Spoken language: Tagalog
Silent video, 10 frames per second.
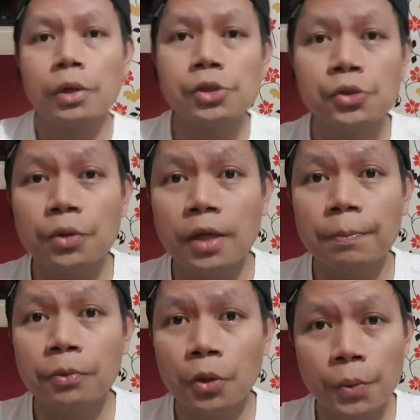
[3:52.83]
Once you
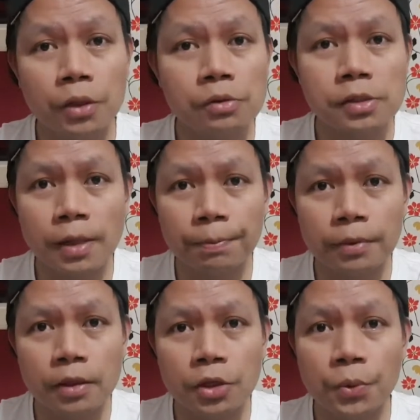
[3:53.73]
keep doing on
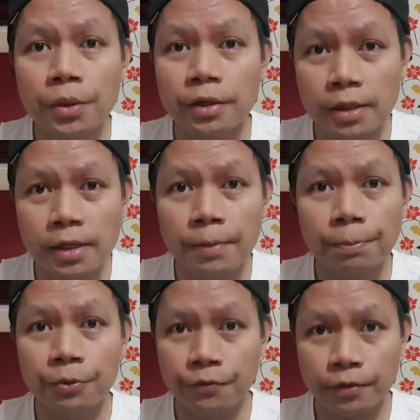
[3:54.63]
something, you will really
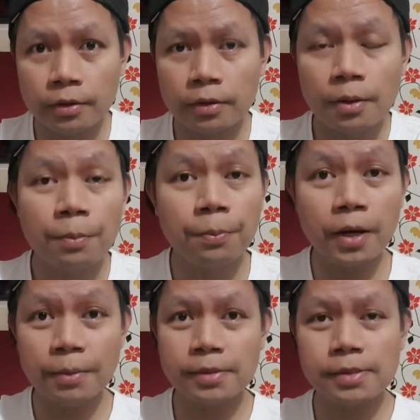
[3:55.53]
improve it.
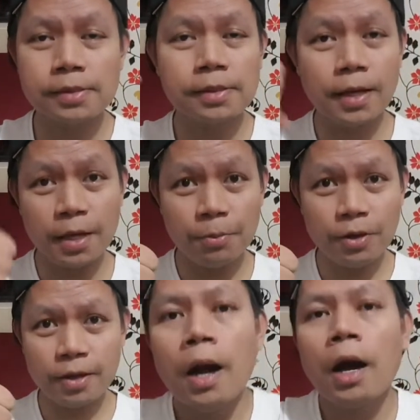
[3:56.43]
Promise, kaya mo.
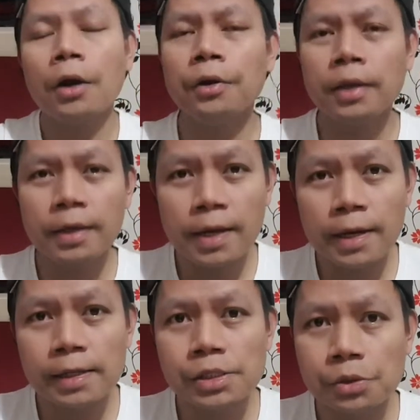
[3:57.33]
I
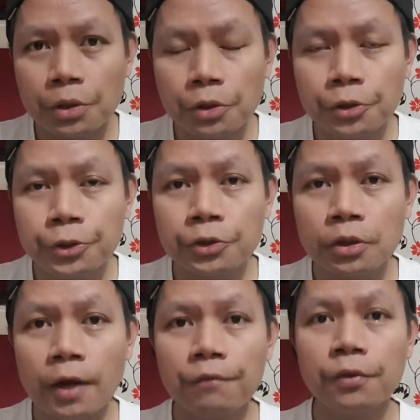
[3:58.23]
na-realize ko in order
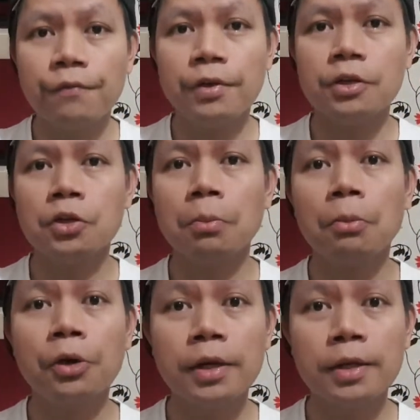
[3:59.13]
to have your video more